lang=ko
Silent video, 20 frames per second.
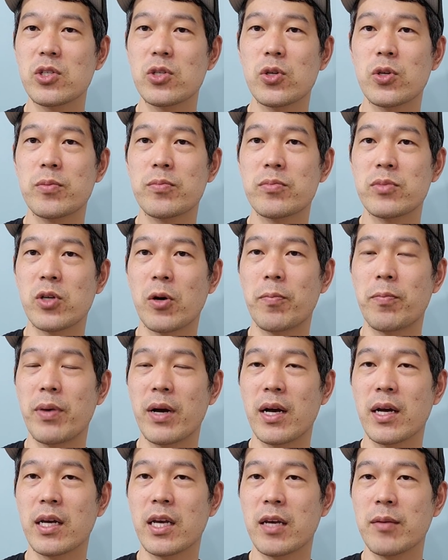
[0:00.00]
좀
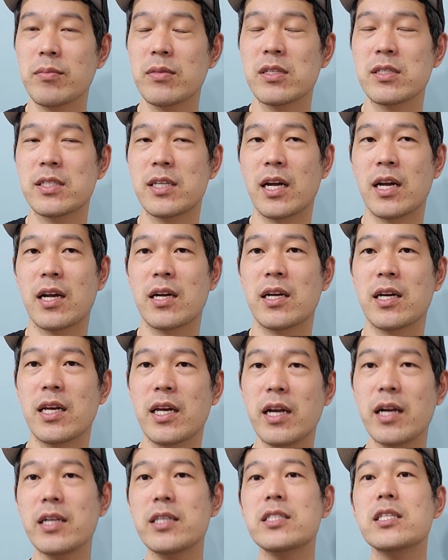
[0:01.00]
접하기 힘든 사례를
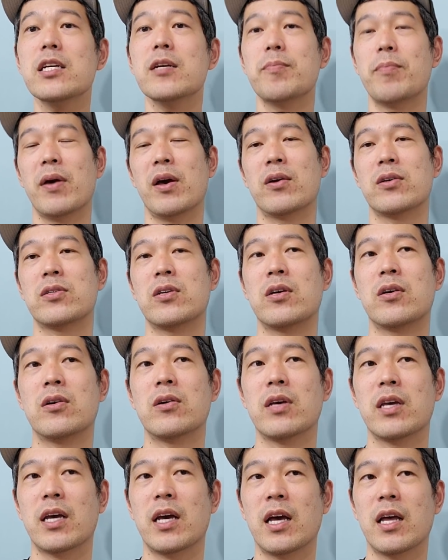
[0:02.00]
일찍 배워서
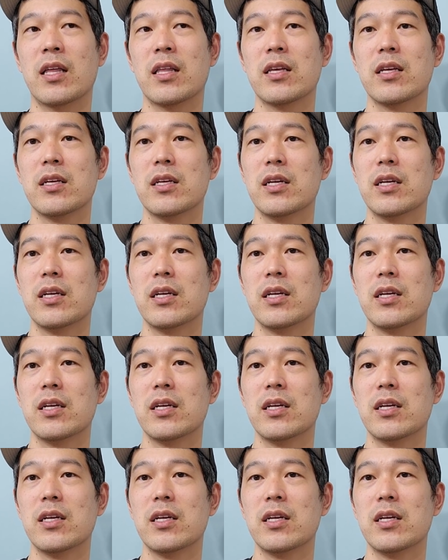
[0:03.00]
그러니까